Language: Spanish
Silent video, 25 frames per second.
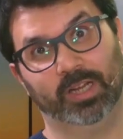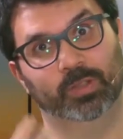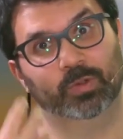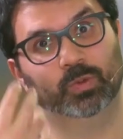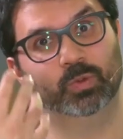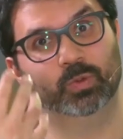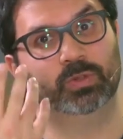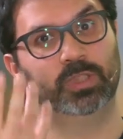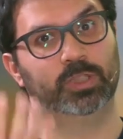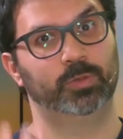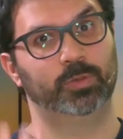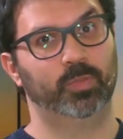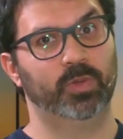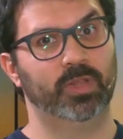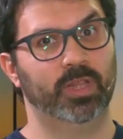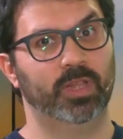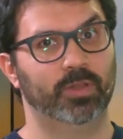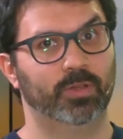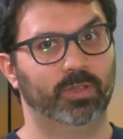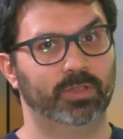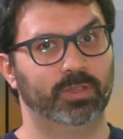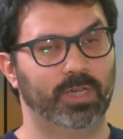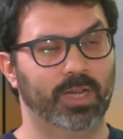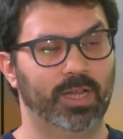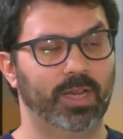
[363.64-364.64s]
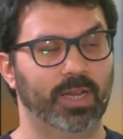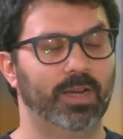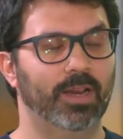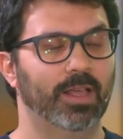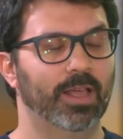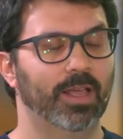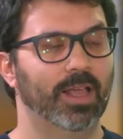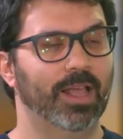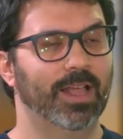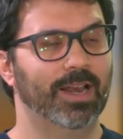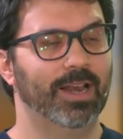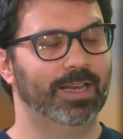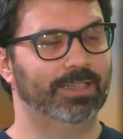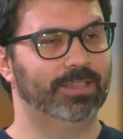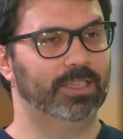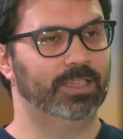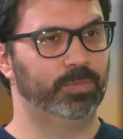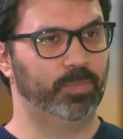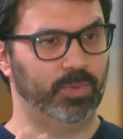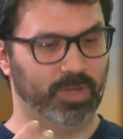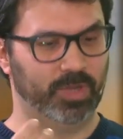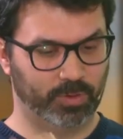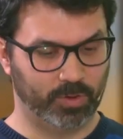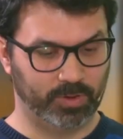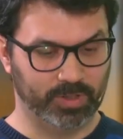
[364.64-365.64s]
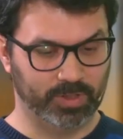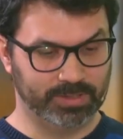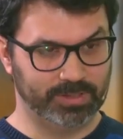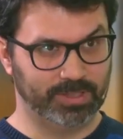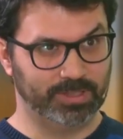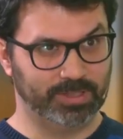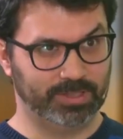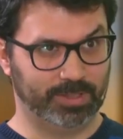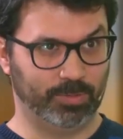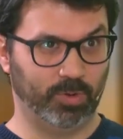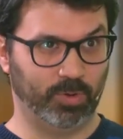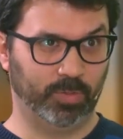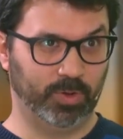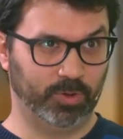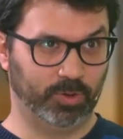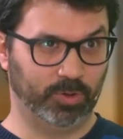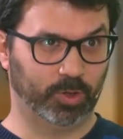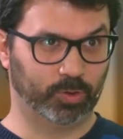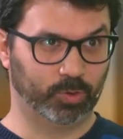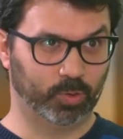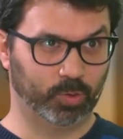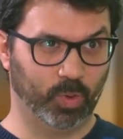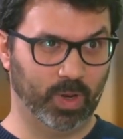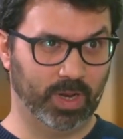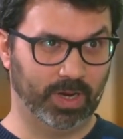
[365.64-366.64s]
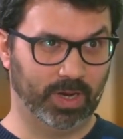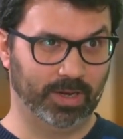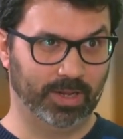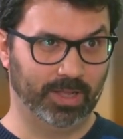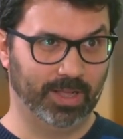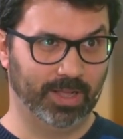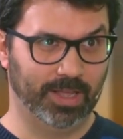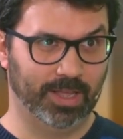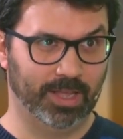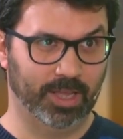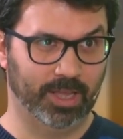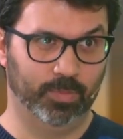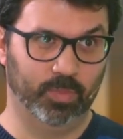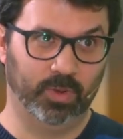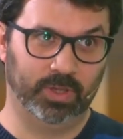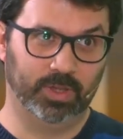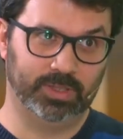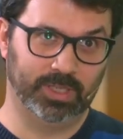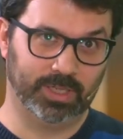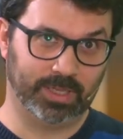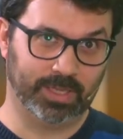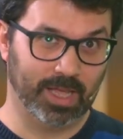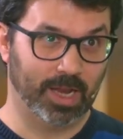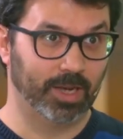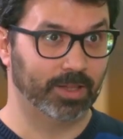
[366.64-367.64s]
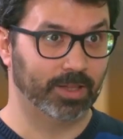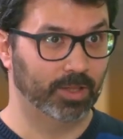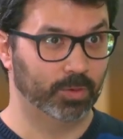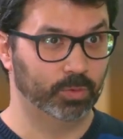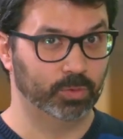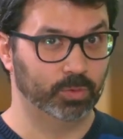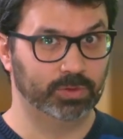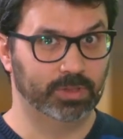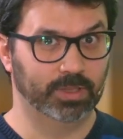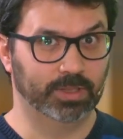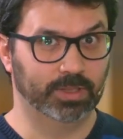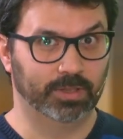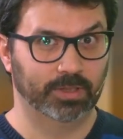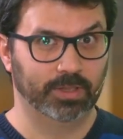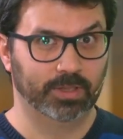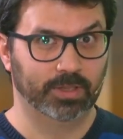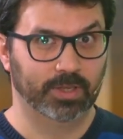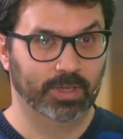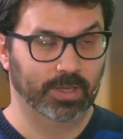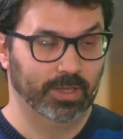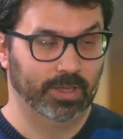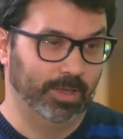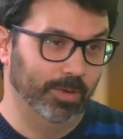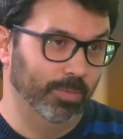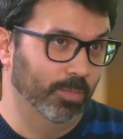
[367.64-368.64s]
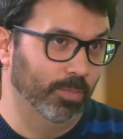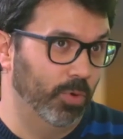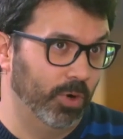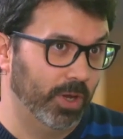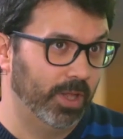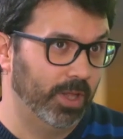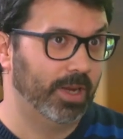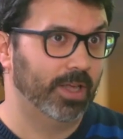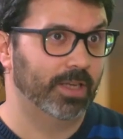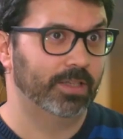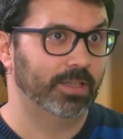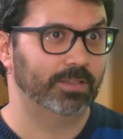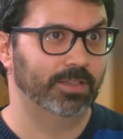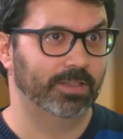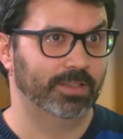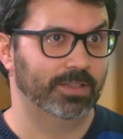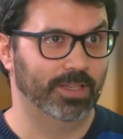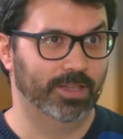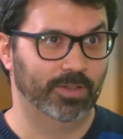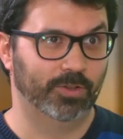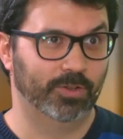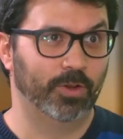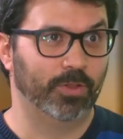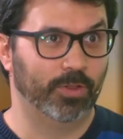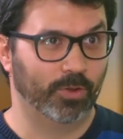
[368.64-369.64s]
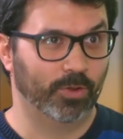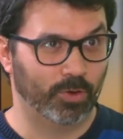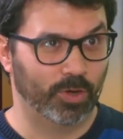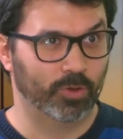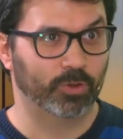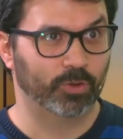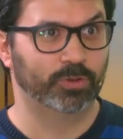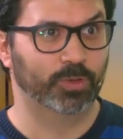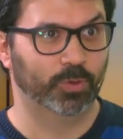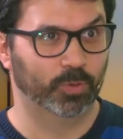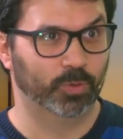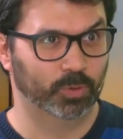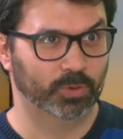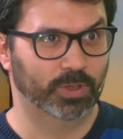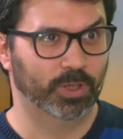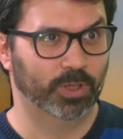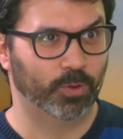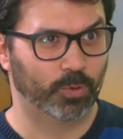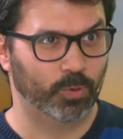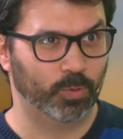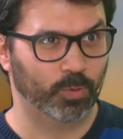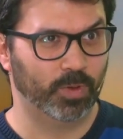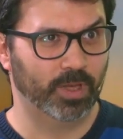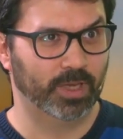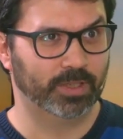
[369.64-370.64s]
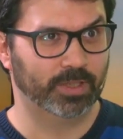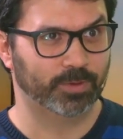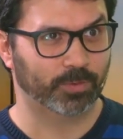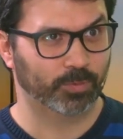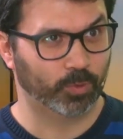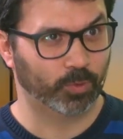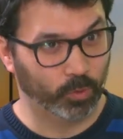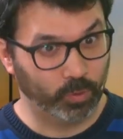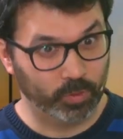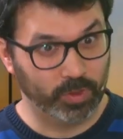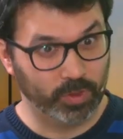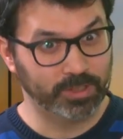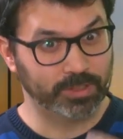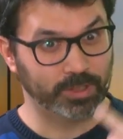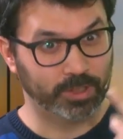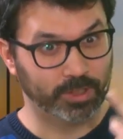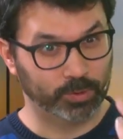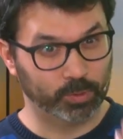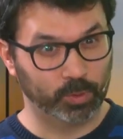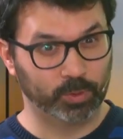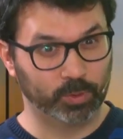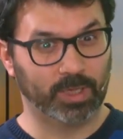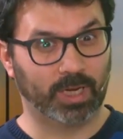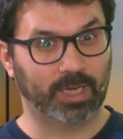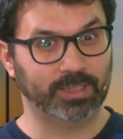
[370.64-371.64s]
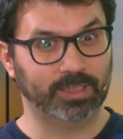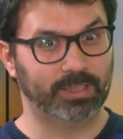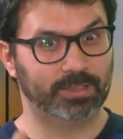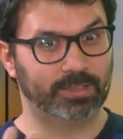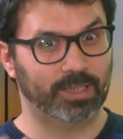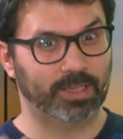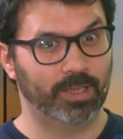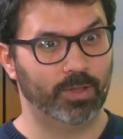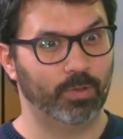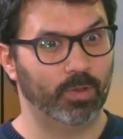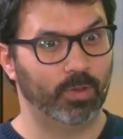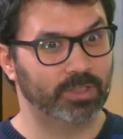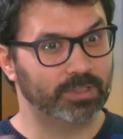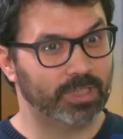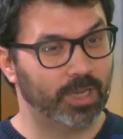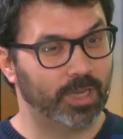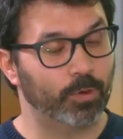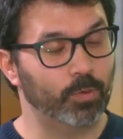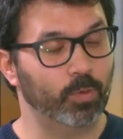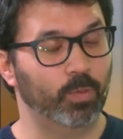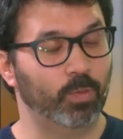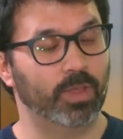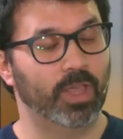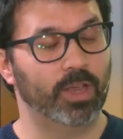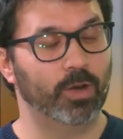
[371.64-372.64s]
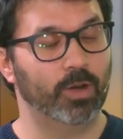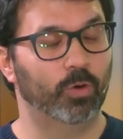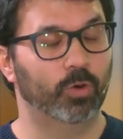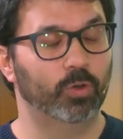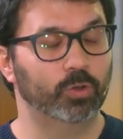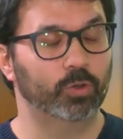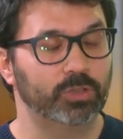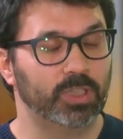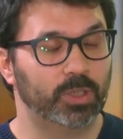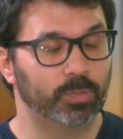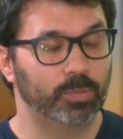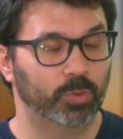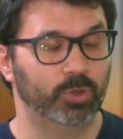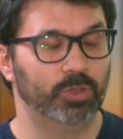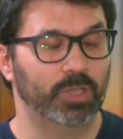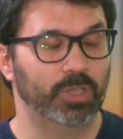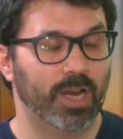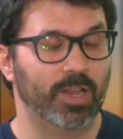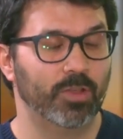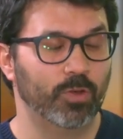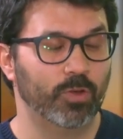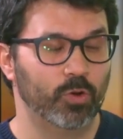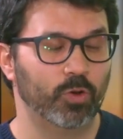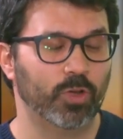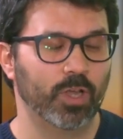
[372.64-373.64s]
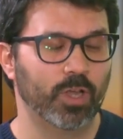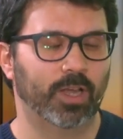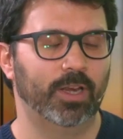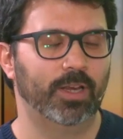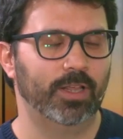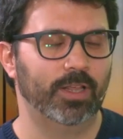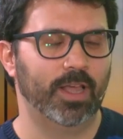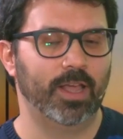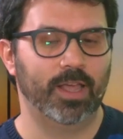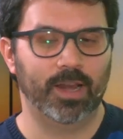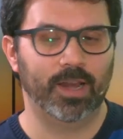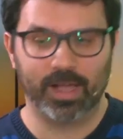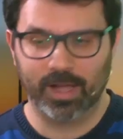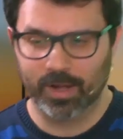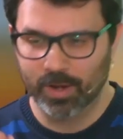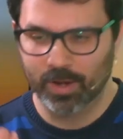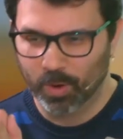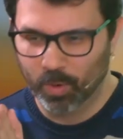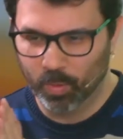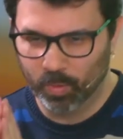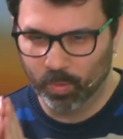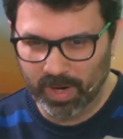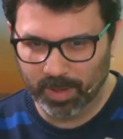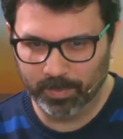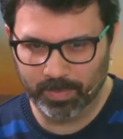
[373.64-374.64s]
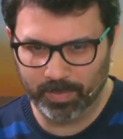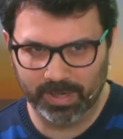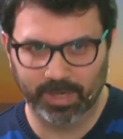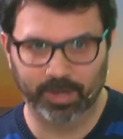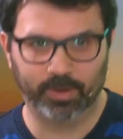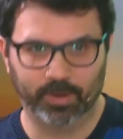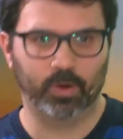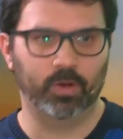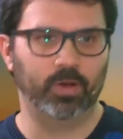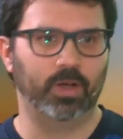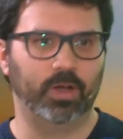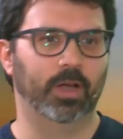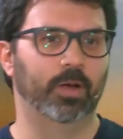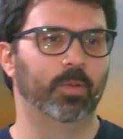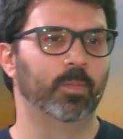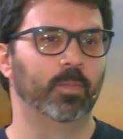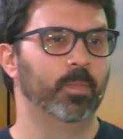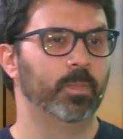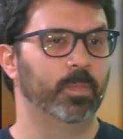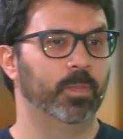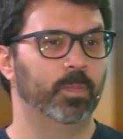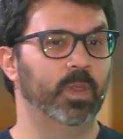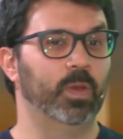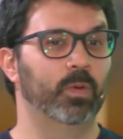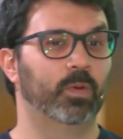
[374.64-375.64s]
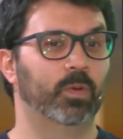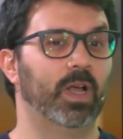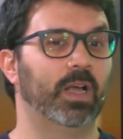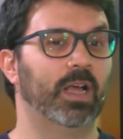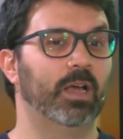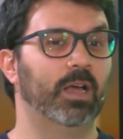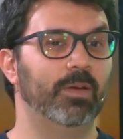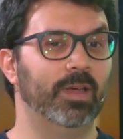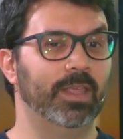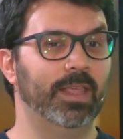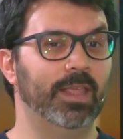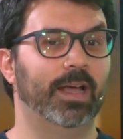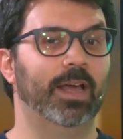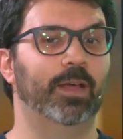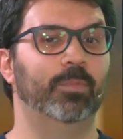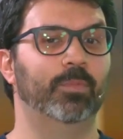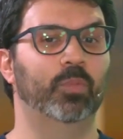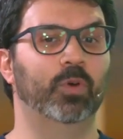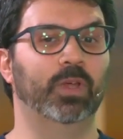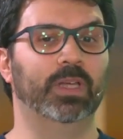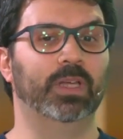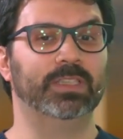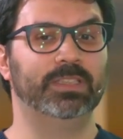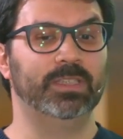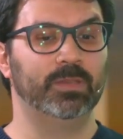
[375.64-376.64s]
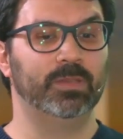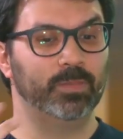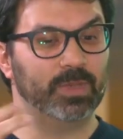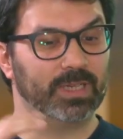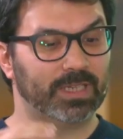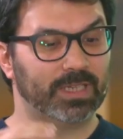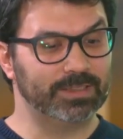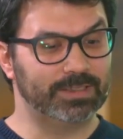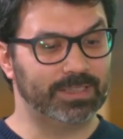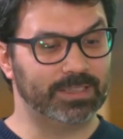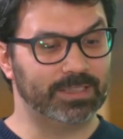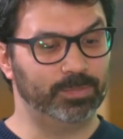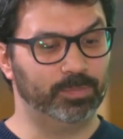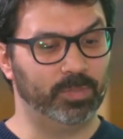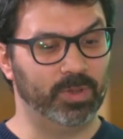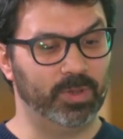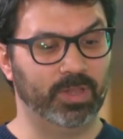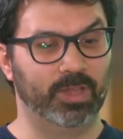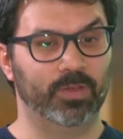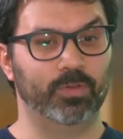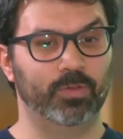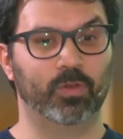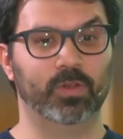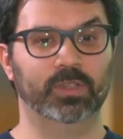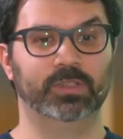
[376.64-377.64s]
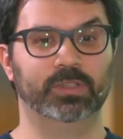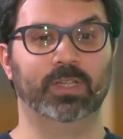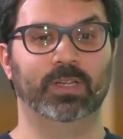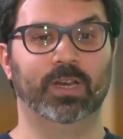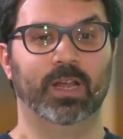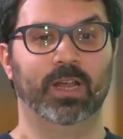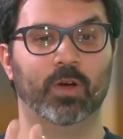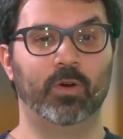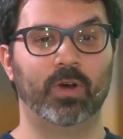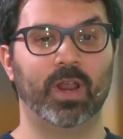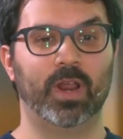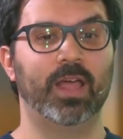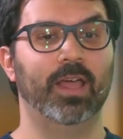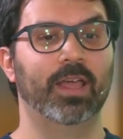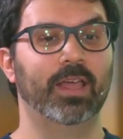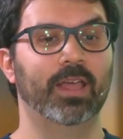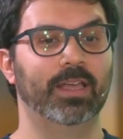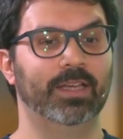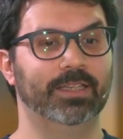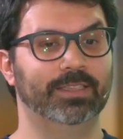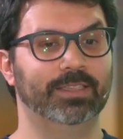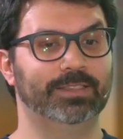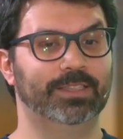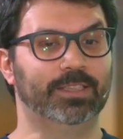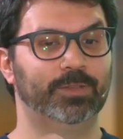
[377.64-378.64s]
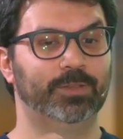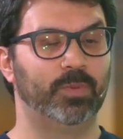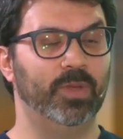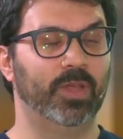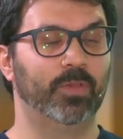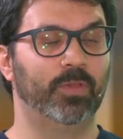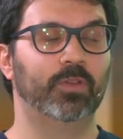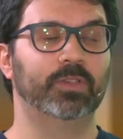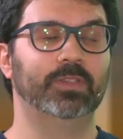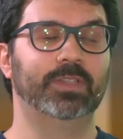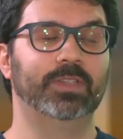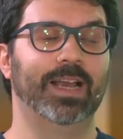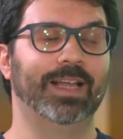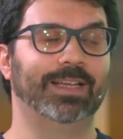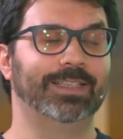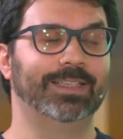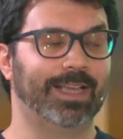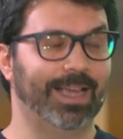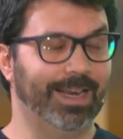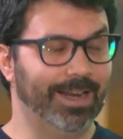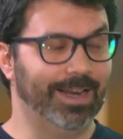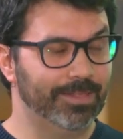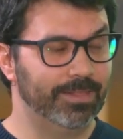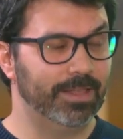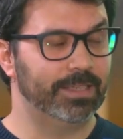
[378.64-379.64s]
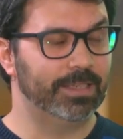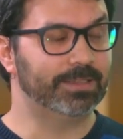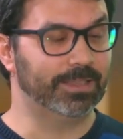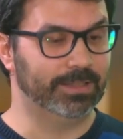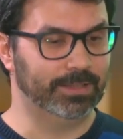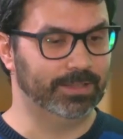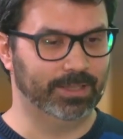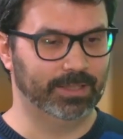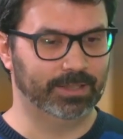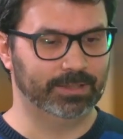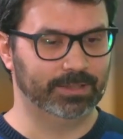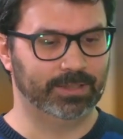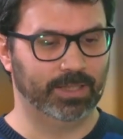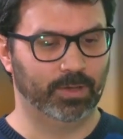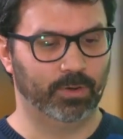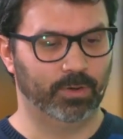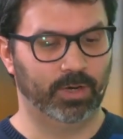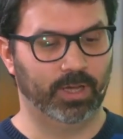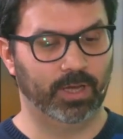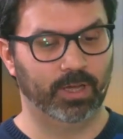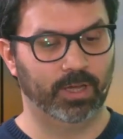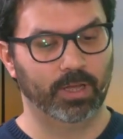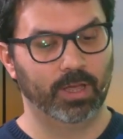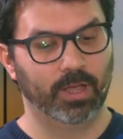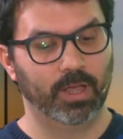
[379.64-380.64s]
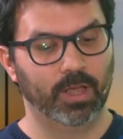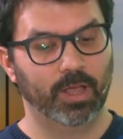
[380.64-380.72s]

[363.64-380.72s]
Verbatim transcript: que tú estás pidiendo atraer, la estás pidiendo desde este momento actual y puede ser que ahora te gusten morenas y en dentro de cinco años te gusten rubias. Entonces resulta que has atraído a esa rubia y luego, ostras, pues ya yo lo que quería era una pelirroja. Y nunca acaba de llegar porque siempre que estás pidiendo desde la hora, estás pidiendo desde las carencias que tienes ahora.